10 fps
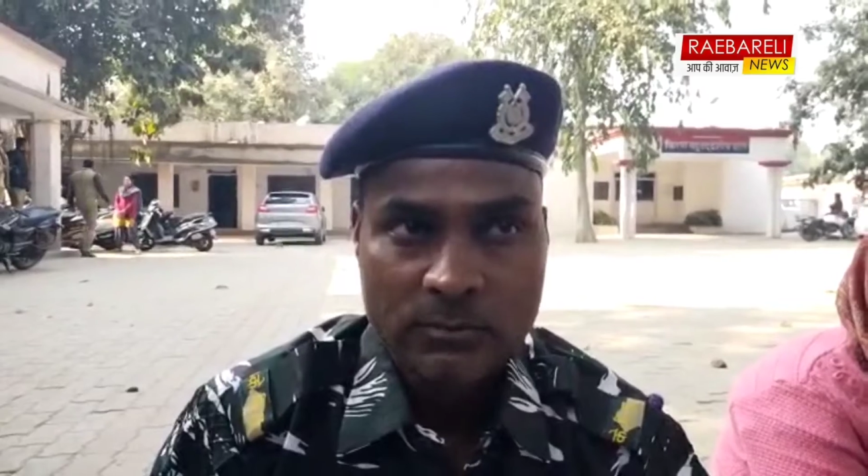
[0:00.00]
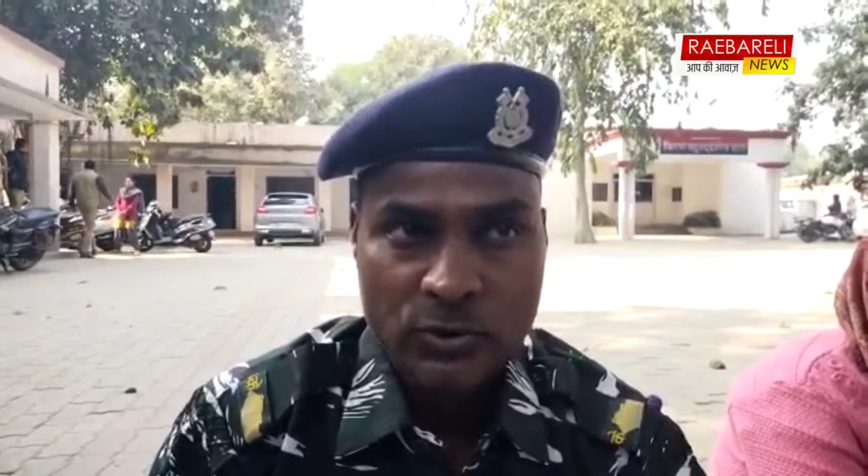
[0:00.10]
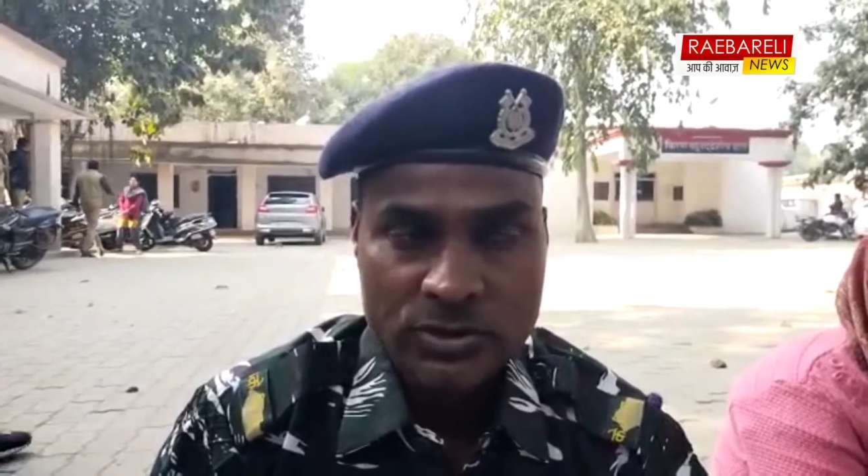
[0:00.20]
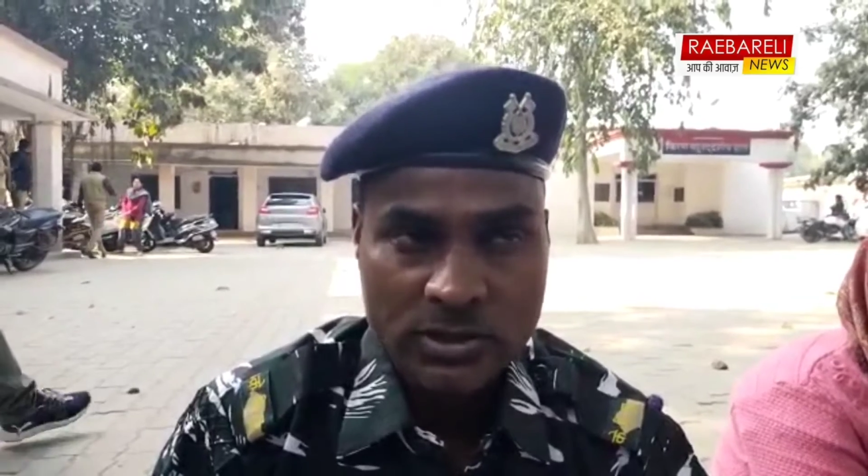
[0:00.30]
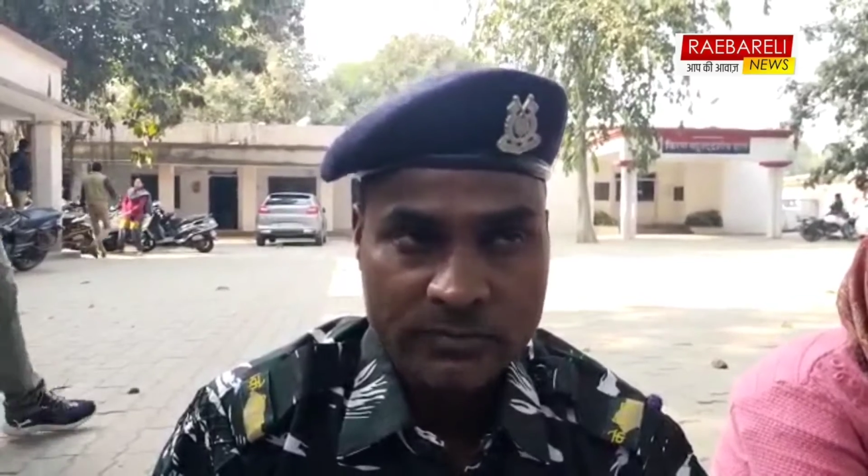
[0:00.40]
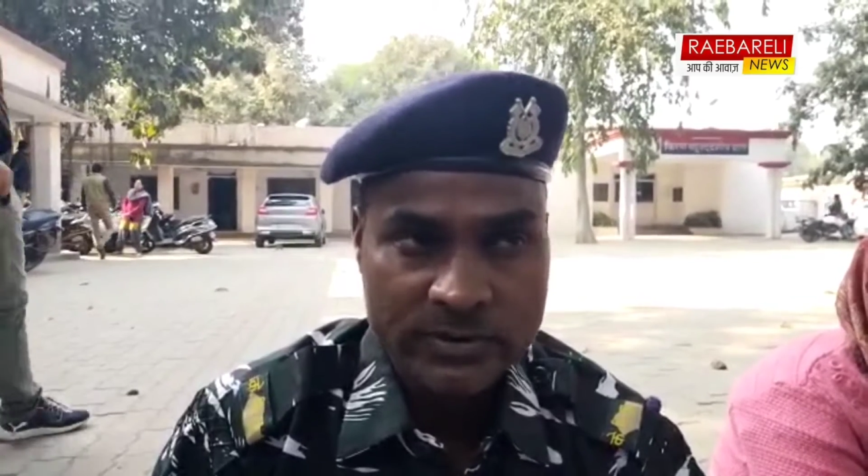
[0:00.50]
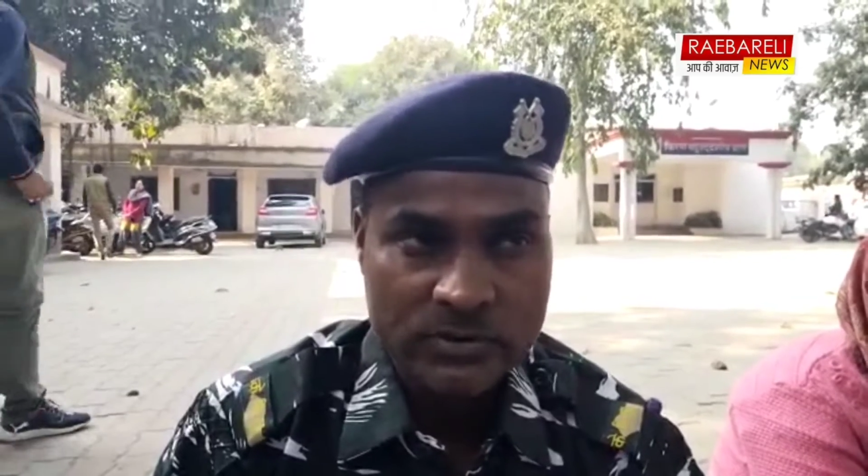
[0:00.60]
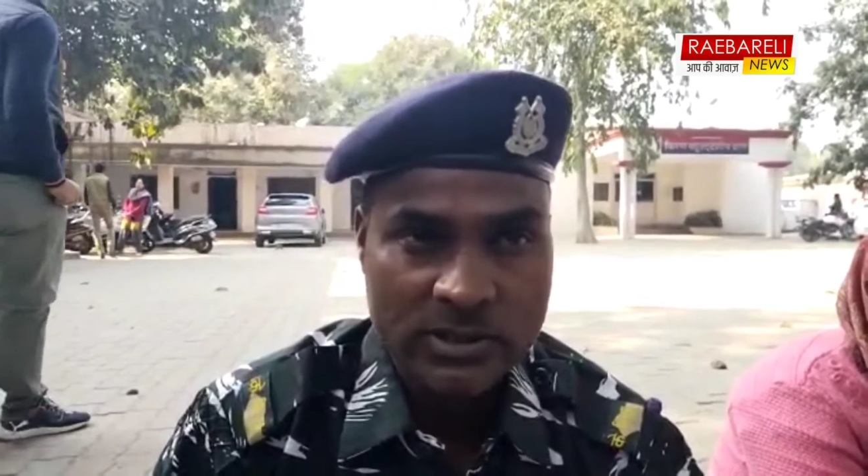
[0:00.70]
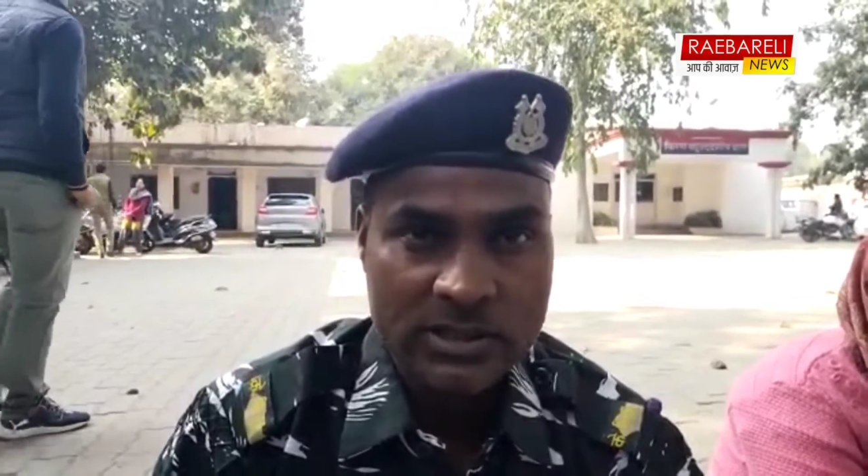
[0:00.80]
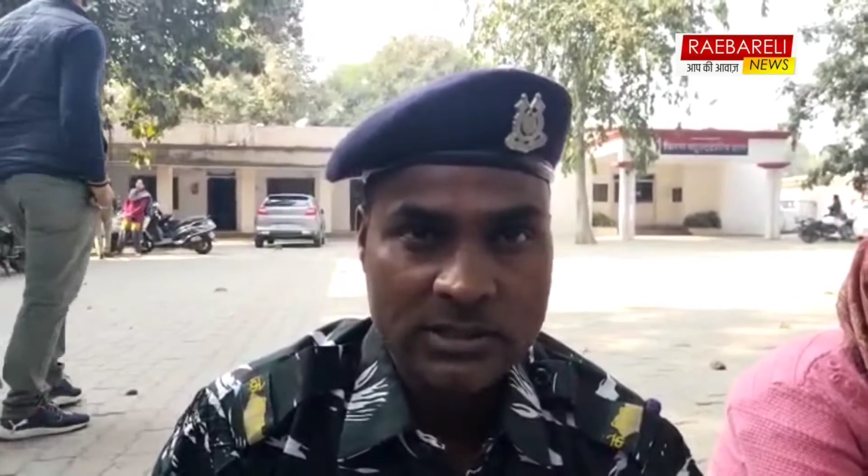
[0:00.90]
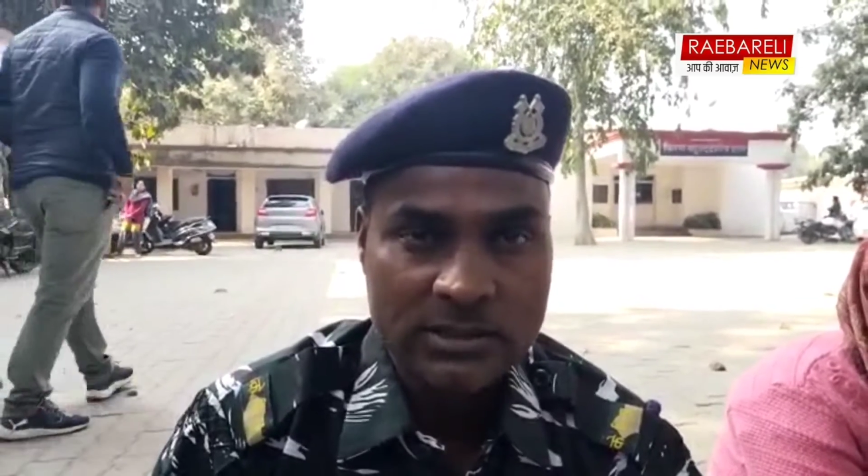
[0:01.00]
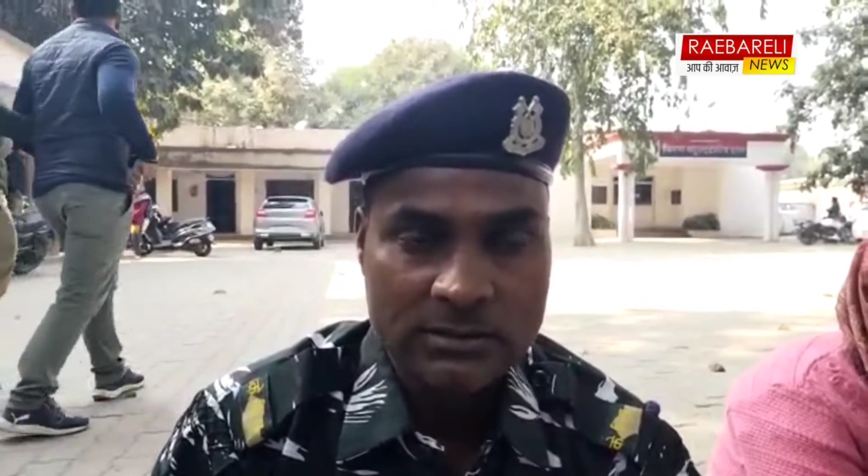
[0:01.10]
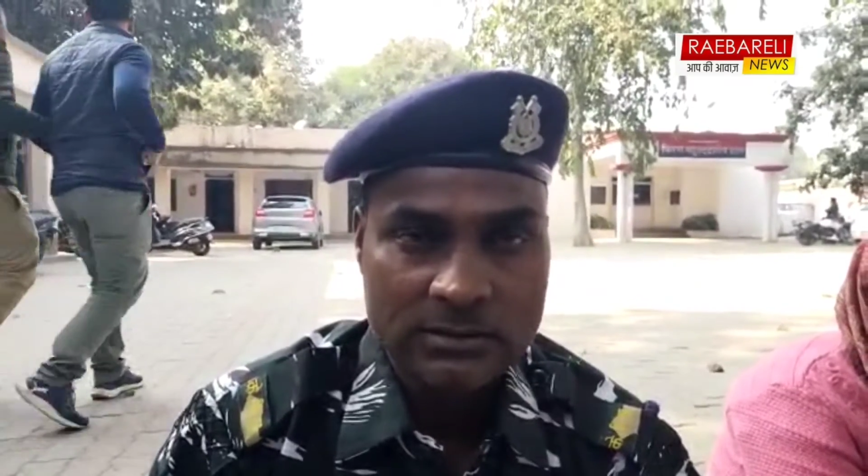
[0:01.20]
पोस्ट ऑफिस कुराटी